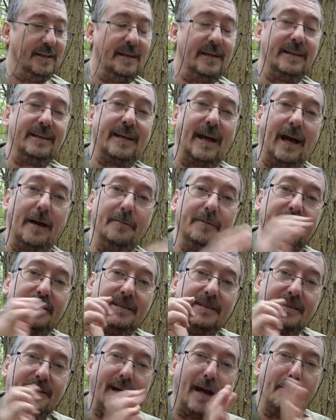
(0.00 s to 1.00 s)
Ich habe
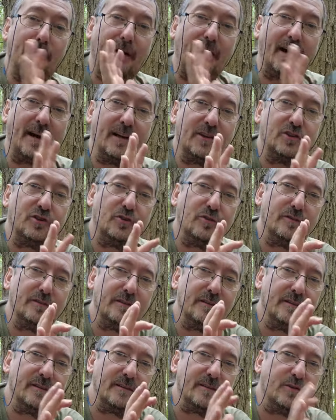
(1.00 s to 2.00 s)
diese Kamera
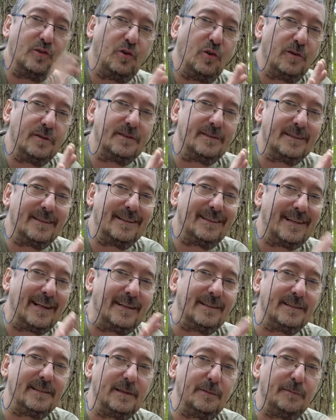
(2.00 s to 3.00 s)
schon kurz
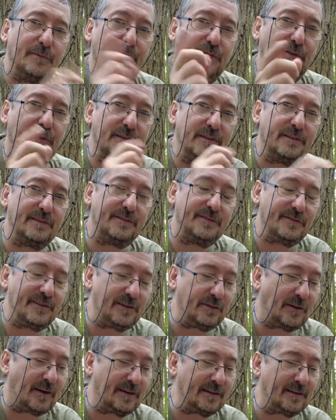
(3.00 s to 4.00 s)
getestet, bevor ich dieses
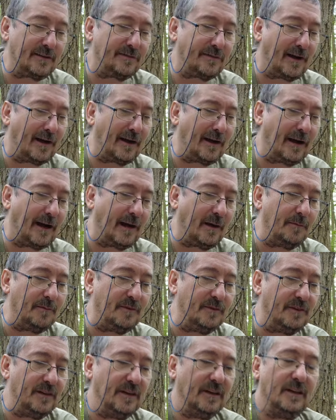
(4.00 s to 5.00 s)
Video angefangen
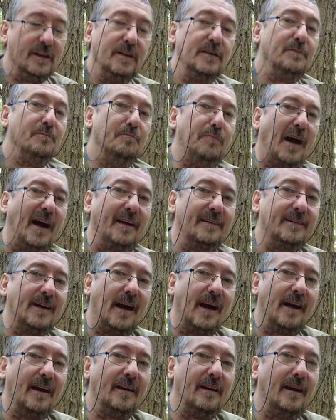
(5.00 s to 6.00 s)
habe ein paar
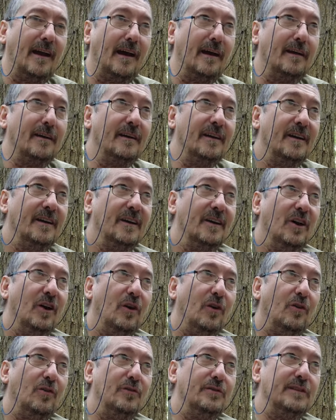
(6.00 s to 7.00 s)
Tage lang.
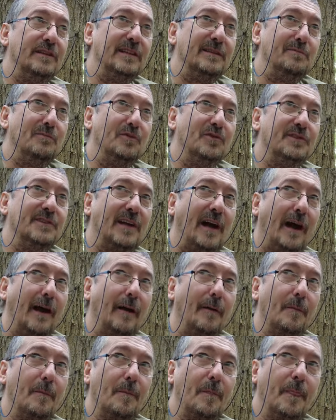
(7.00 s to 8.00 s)
Und ich muss
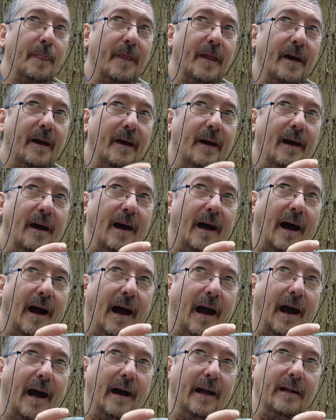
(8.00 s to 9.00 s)
sagen,
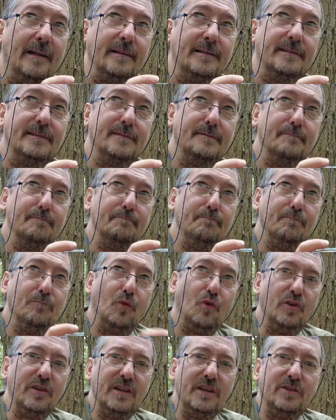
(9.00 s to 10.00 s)
als
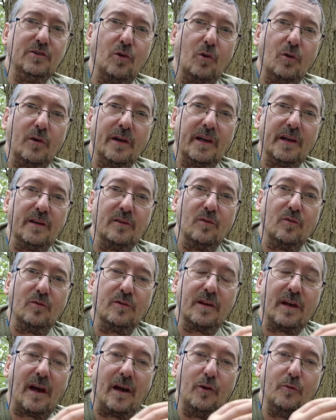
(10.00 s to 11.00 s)
Monitoring
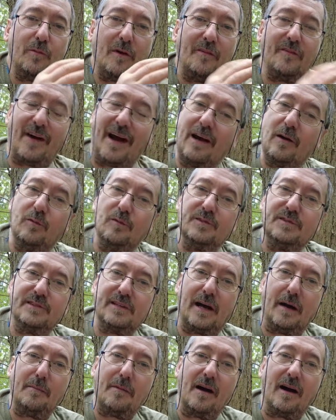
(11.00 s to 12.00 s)
oder
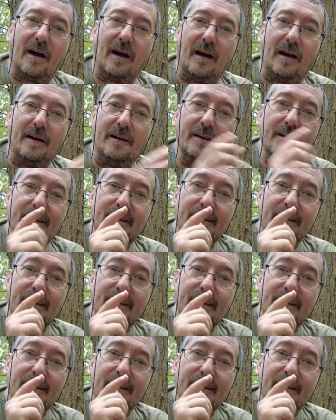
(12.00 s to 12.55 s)
Überwachungskamera